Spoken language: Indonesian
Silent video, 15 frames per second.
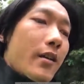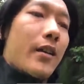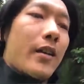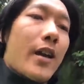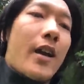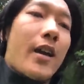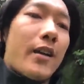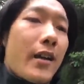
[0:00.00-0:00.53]

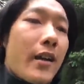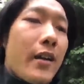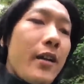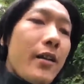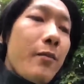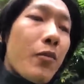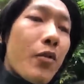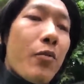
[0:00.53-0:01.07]
ya
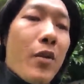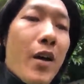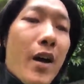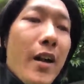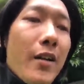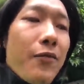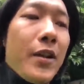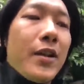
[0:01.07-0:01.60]
ini
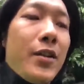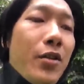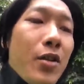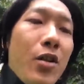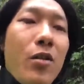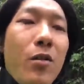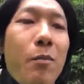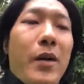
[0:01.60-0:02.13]
merupakan
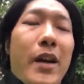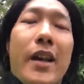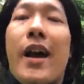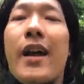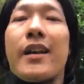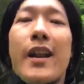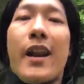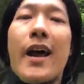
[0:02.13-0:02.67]
video
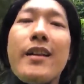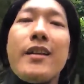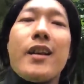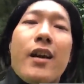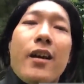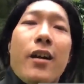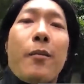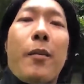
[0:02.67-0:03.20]
peringatan
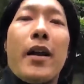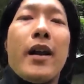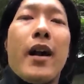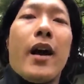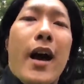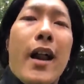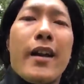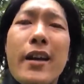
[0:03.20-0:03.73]
aja
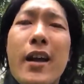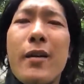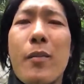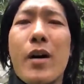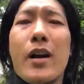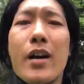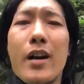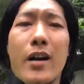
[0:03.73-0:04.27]
kepada kalian
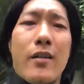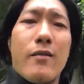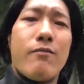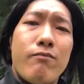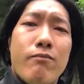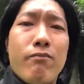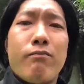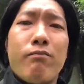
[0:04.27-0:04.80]
para
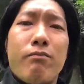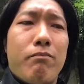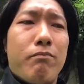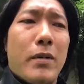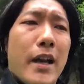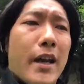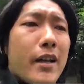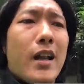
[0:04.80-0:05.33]

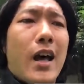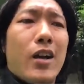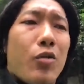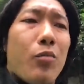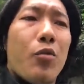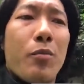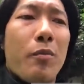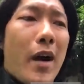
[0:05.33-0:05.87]
pendeta
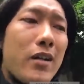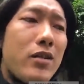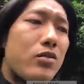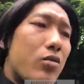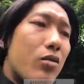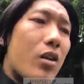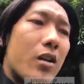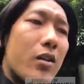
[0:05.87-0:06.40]
ataupun
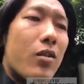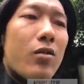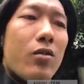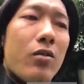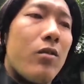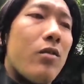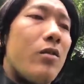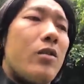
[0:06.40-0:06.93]
pastor atau
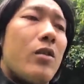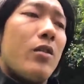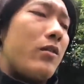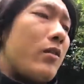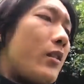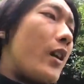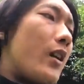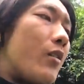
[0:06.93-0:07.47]

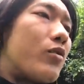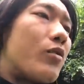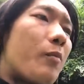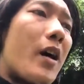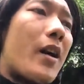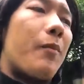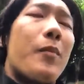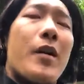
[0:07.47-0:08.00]
dan untuk
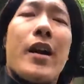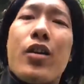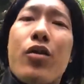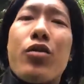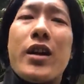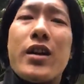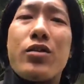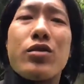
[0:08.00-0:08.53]
para
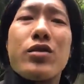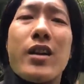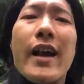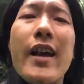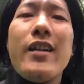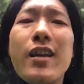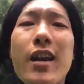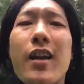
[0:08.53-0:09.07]
pengikut Yesus
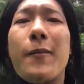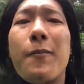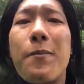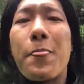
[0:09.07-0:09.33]
lainnya